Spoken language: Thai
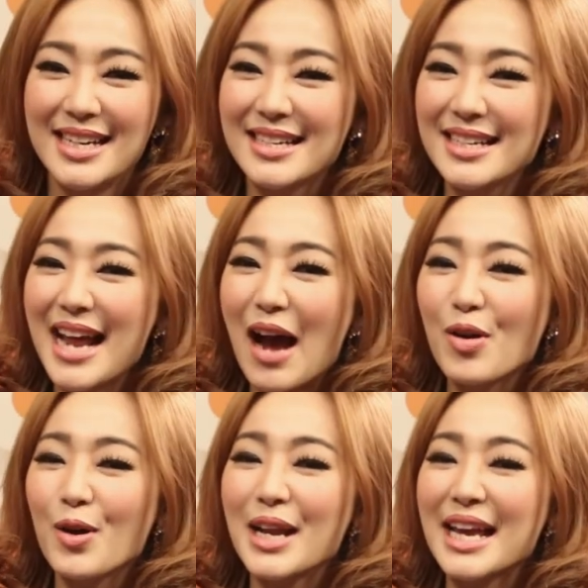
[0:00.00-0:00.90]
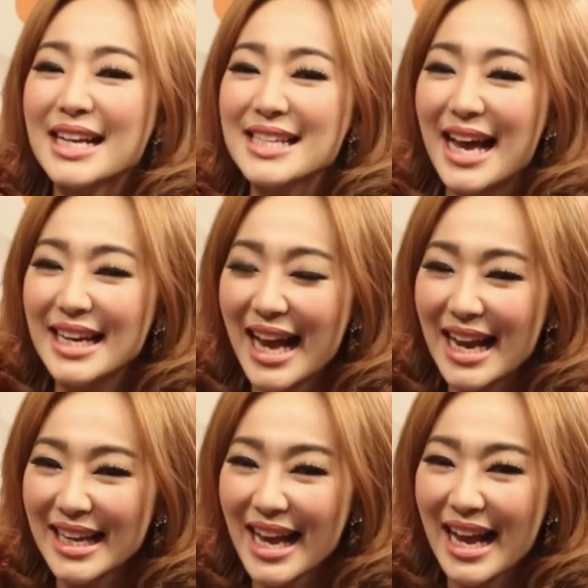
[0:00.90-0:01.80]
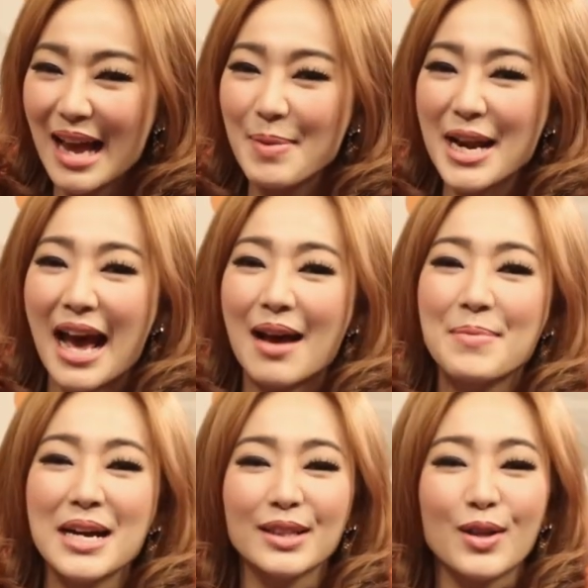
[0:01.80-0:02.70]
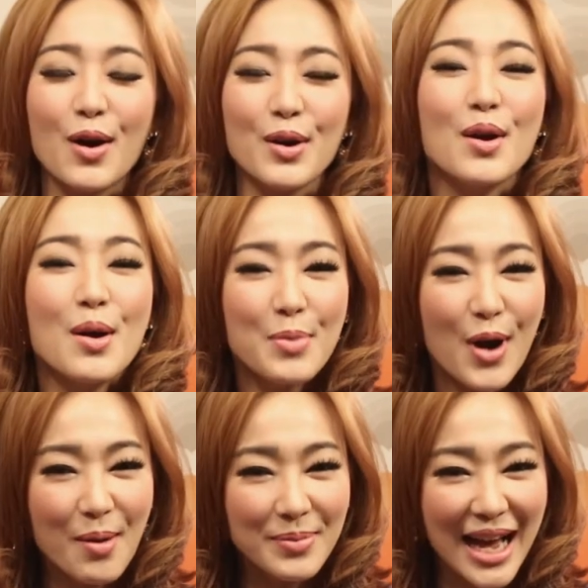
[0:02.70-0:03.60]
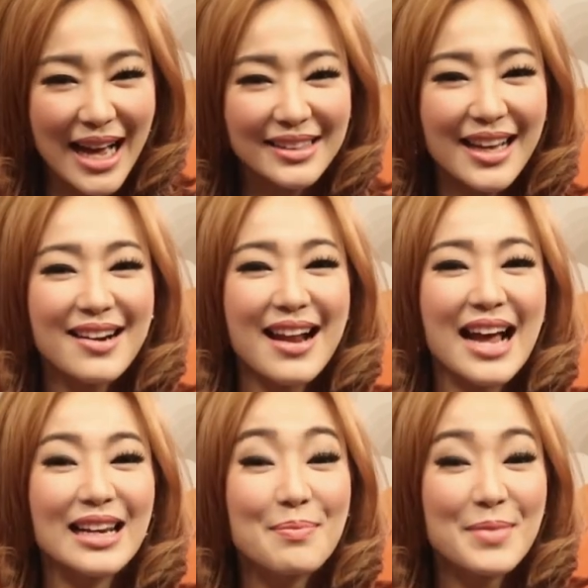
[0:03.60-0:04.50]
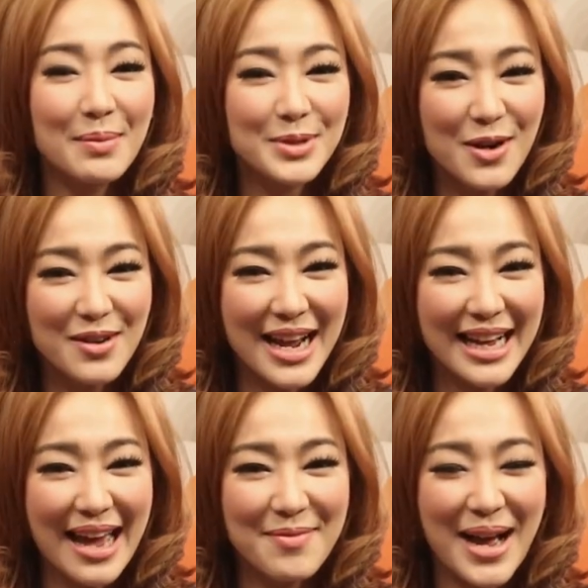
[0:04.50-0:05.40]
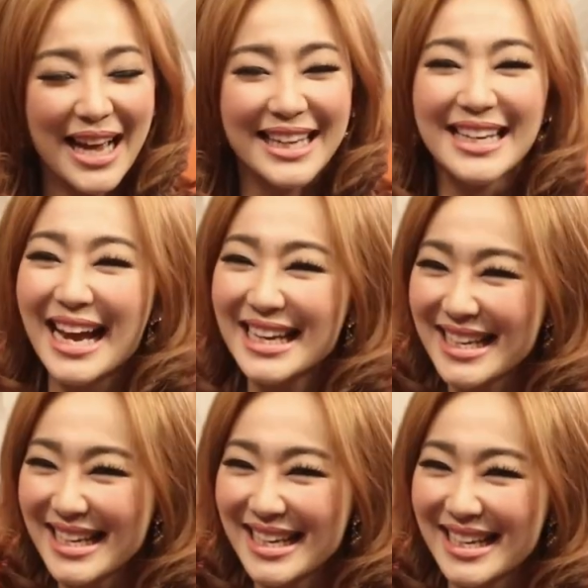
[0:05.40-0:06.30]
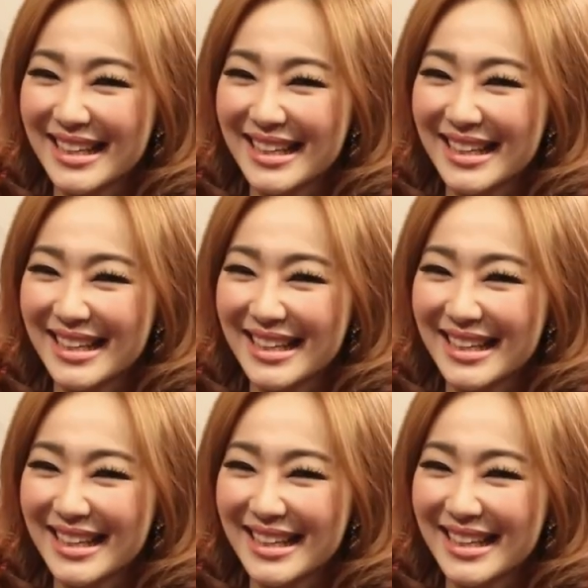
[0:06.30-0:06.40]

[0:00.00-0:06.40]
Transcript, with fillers: หรือดาวน์โหลด เอกสารการแก้ไขปัญหาเบื้องต้น พร้อมทั้งตารางลำดับช่องรายการใหม่ได้ที่